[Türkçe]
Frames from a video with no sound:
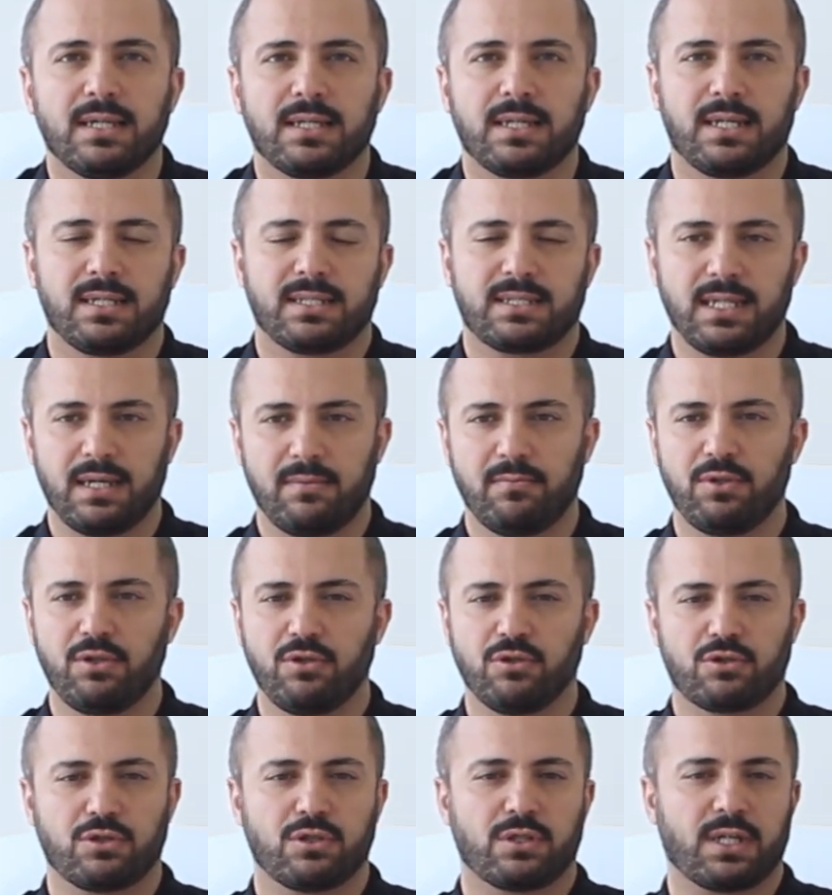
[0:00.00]
Yani sen
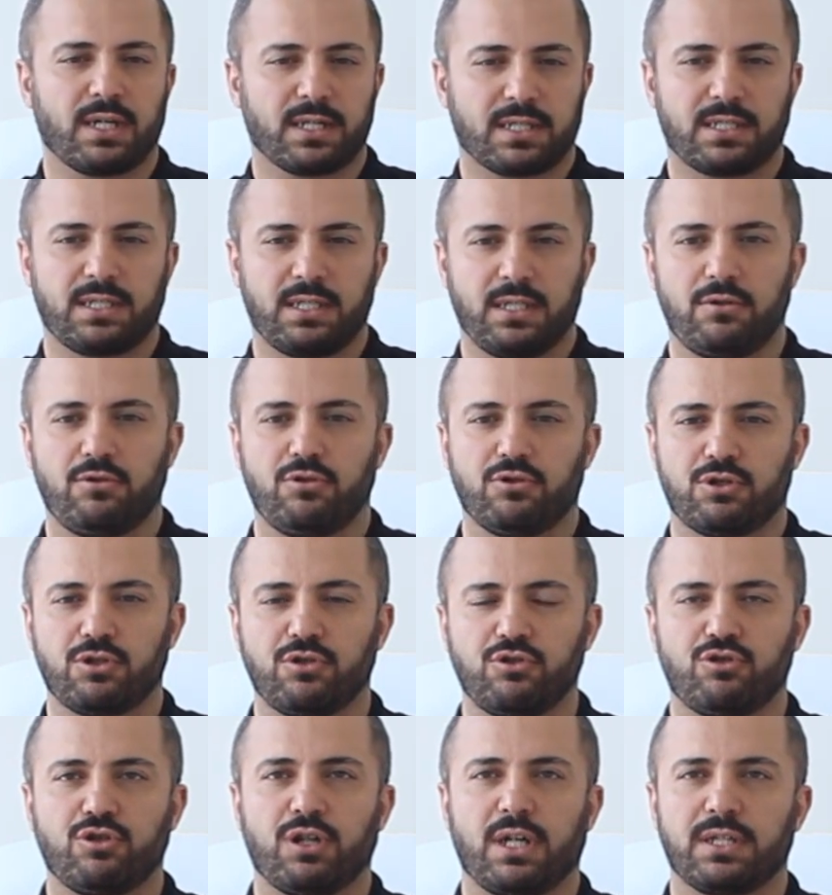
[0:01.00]
biniyorsun taksiye
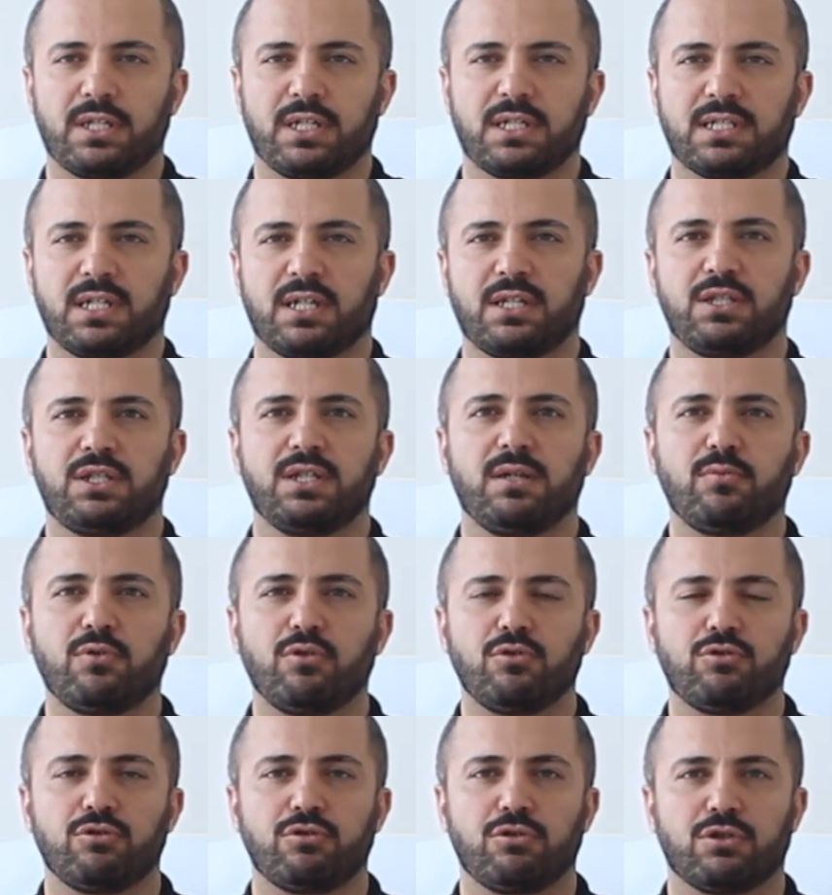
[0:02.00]
diyorsun ki şu adrese gideceğim
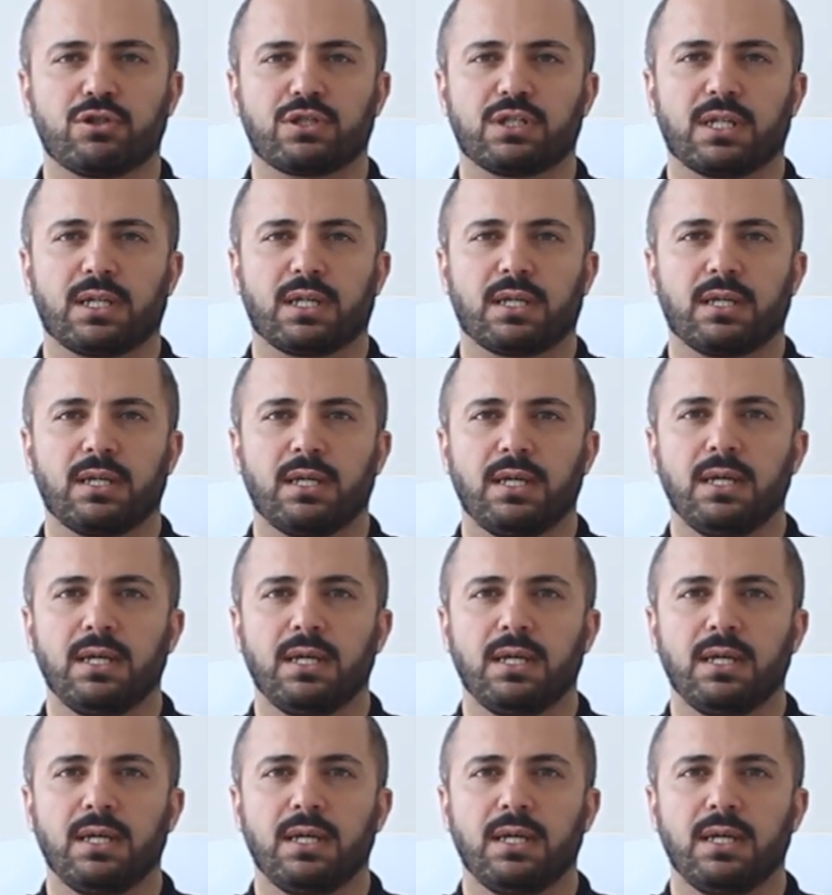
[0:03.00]
götürüyor seni.